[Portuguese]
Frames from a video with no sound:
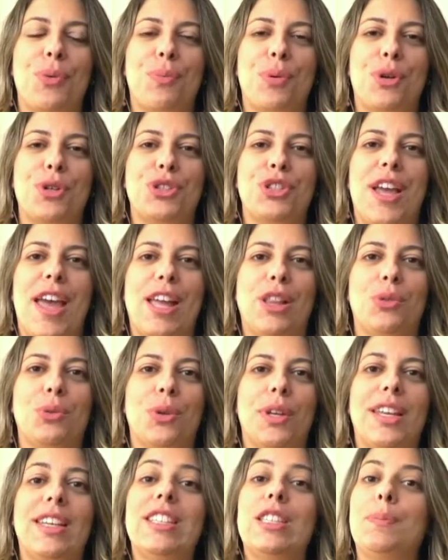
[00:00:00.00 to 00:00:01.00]
um
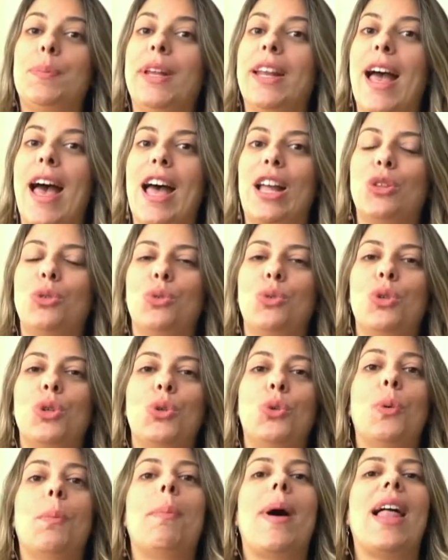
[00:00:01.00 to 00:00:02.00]
projeto inspirado
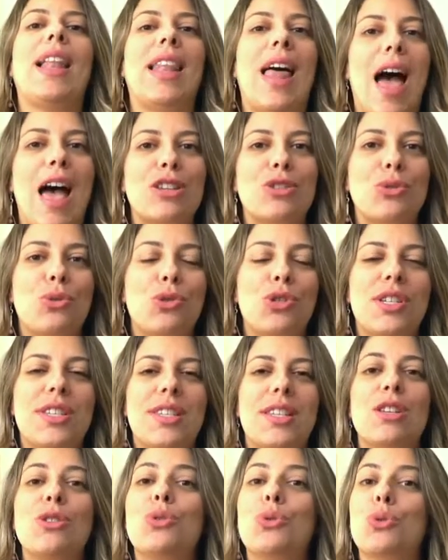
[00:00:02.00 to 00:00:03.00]
no Palácio de
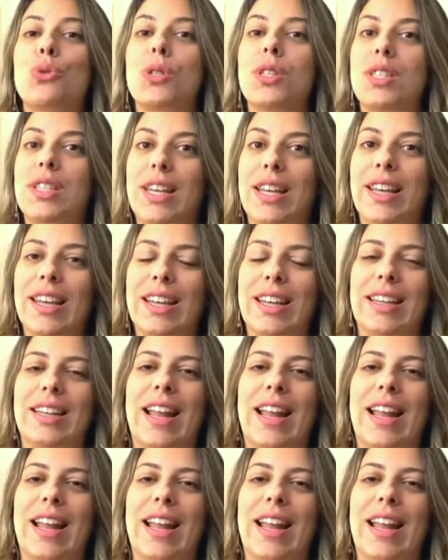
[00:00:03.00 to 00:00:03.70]
Sanssouci,